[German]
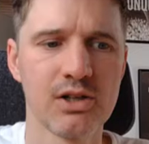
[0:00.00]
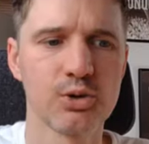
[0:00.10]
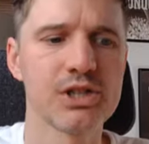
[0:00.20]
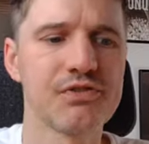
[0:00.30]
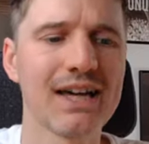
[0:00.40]

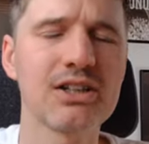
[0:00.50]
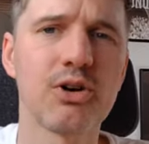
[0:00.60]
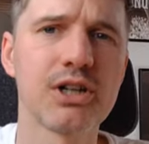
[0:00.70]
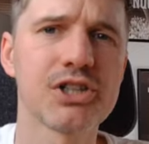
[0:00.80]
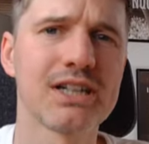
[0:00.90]
Und ich werde
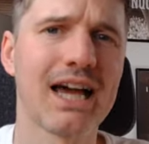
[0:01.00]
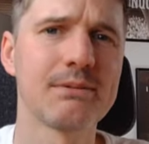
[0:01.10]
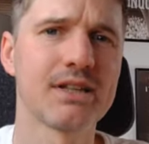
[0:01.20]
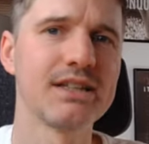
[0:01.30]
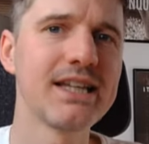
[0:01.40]
euch in
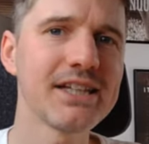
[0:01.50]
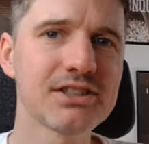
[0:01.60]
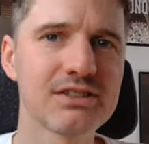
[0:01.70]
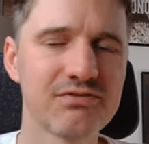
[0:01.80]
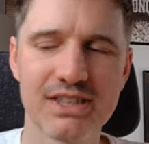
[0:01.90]
einem der
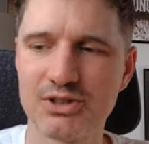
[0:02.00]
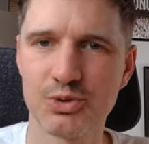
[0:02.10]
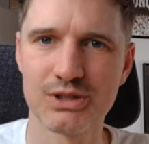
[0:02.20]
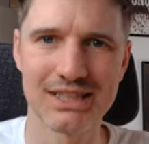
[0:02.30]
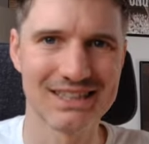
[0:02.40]
nächsten
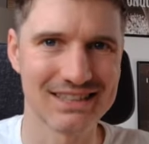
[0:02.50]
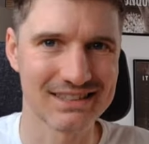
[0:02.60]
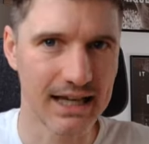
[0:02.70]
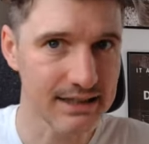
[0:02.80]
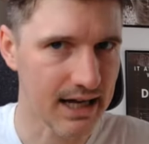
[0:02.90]
Videos
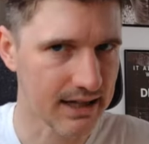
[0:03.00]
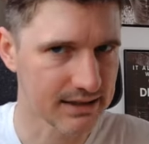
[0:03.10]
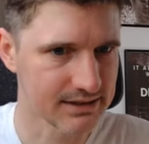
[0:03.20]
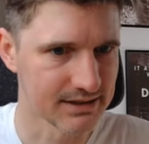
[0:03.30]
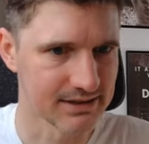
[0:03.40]
interessante
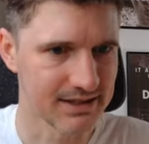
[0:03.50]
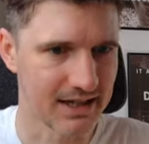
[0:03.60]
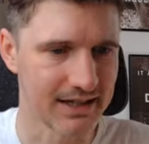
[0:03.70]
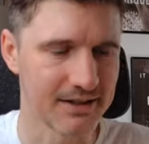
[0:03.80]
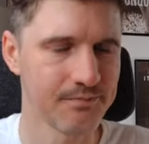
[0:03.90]
Aktien
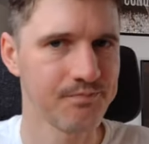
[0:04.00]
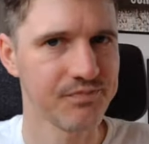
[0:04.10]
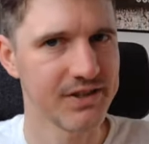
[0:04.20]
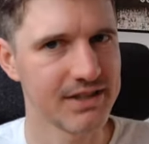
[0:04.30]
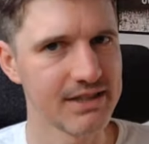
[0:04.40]
zeigen,
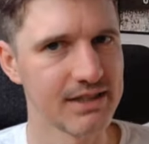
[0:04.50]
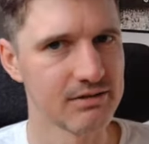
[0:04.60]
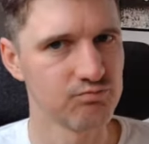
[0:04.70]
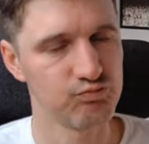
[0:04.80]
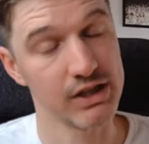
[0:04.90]
die
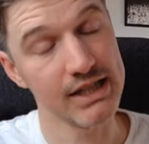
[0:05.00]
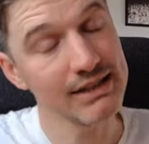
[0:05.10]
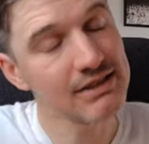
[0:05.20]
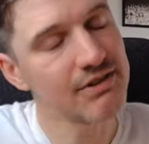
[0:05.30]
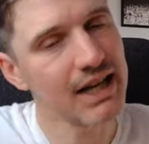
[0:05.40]
man
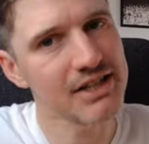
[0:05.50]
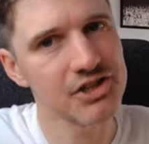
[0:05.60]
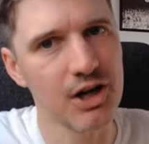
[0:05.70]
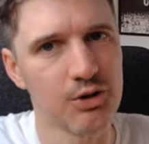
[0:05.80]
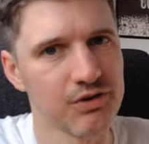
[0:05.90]
jetzt
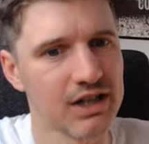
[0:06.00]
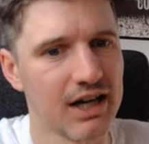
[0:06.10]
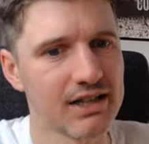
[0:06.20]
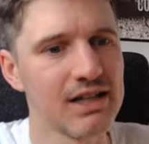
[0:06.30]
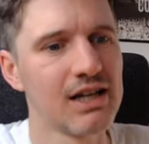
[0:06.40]
vielleicht kaufen
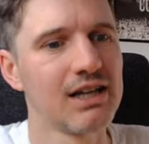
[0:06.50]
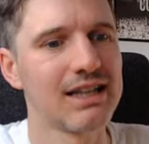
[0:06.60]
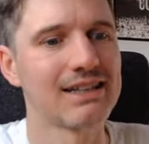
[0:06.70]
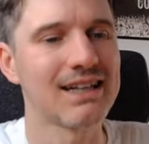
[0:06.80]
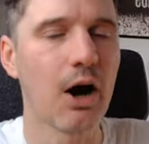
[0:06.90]
kann.
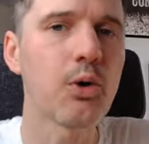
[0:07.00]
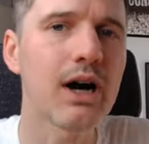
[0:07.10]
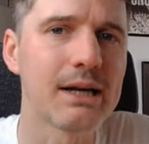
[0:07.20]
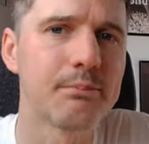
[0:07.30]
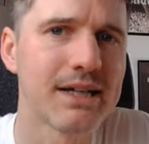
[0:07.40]
Da ist auch
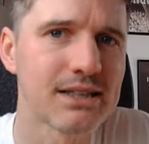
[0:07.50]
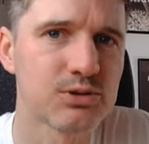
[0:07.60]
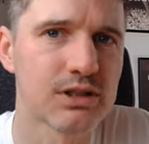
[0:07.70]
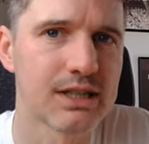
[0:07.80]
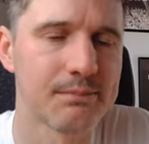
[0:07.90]
ein
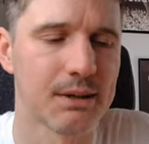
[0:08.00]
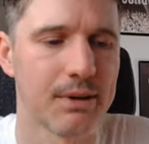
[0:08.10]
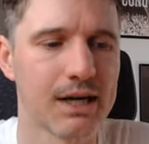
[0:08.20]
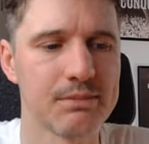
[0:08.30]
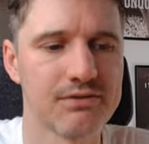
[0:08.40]
Medienunternehmen
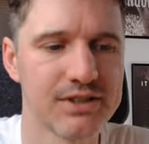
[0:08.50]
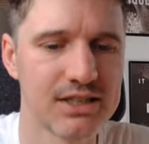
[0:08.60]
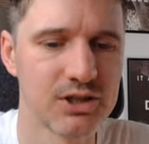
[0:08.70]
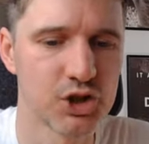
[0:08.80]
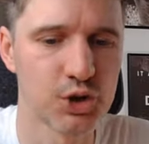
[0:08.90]
dabei mit
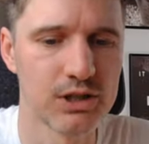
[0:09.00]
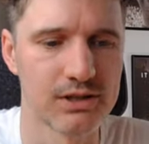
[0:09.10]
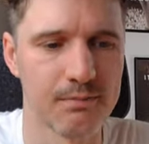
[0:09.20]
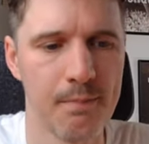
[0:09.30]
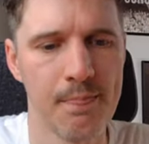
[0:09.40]
vielen
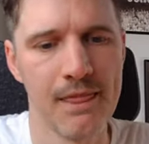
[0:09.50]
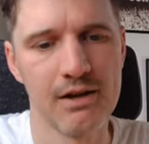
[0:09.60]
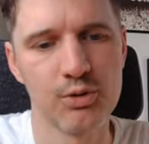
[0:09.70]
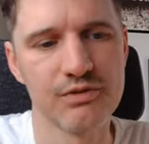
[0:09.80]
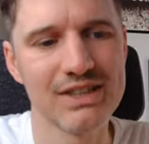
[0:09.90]
Schulden.
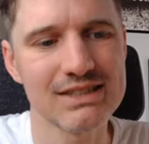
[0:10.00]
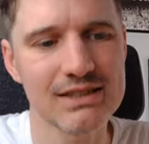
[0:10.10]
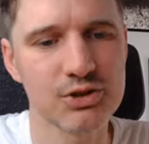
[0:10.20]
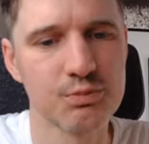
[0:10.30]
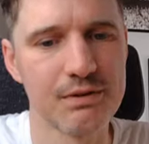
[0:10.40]
Und wie ist
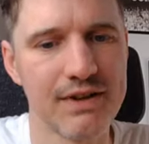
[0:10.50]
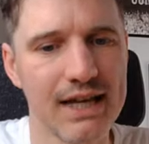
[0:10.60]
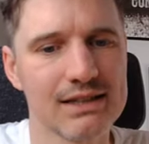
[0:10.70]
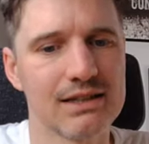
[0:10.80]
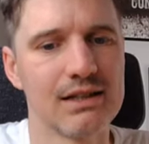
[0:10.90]
das zu
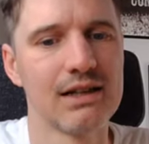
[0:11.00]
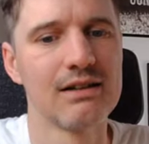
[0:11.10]
bewerten?